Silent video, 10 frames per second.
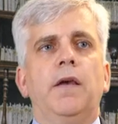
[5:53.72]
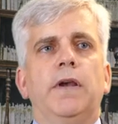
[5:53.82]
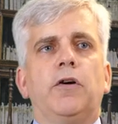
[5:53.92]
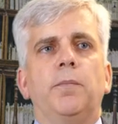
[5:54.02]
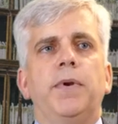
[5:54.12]
Wer
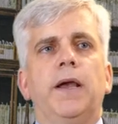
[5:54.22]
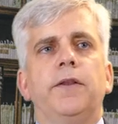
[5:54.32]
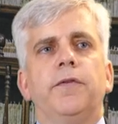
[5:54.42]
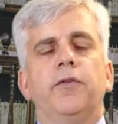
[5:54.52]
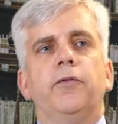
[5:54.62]

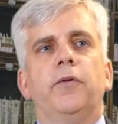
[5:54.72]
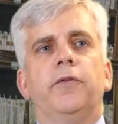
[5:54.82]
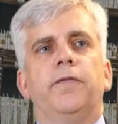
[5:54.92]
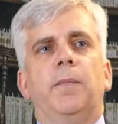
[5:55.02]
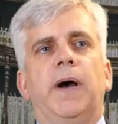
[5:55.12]
Compliance-Verstöße
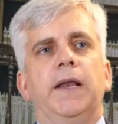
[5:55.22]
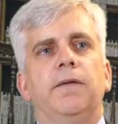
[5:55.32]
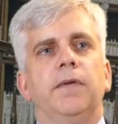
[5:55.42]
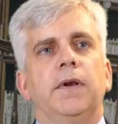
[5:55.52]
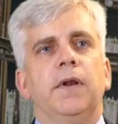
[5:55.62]

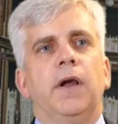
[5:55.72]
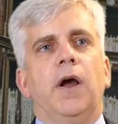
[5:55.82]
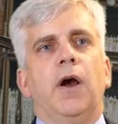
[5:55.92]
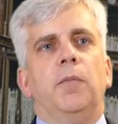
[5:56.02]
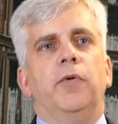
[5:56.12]
vermeiden will,
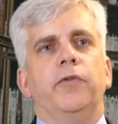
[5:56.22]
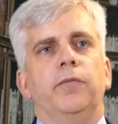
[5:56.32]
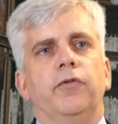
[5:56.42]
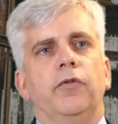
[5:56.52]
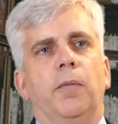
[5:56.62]
muss
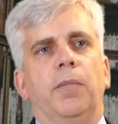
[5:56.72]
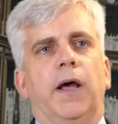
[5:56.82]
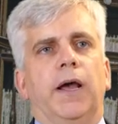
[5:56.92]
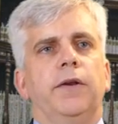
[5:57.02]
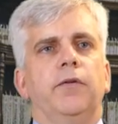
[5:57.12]
zwischen
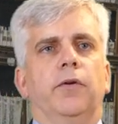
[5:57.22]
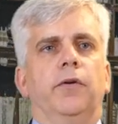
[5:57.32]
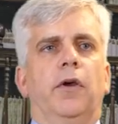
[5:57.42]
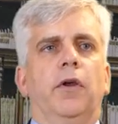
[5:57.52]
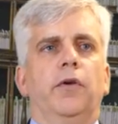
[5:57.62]
compliant und
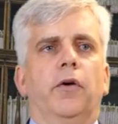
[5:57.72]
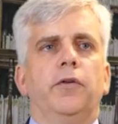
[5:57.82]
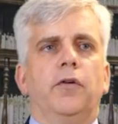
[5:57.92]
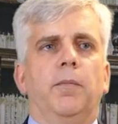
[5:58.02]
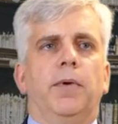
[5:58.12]

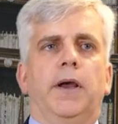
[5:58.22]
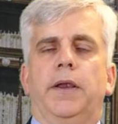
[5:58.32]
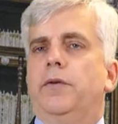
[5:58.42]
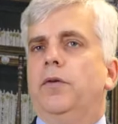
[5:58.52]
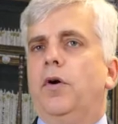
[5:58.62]

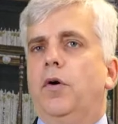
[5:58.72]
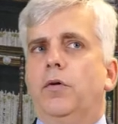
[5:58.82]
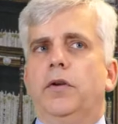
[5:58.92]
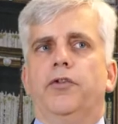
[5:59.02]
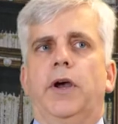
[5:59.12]
non-compliant
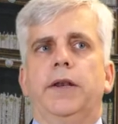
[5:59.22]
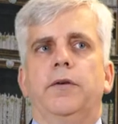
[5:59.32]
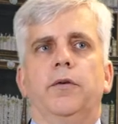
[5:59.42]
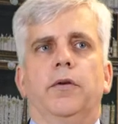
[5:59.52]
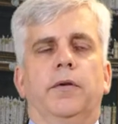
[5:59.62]
unterscheiden
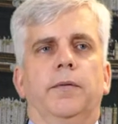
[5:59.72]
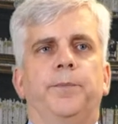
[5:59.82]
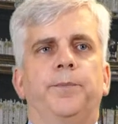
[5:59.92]
können.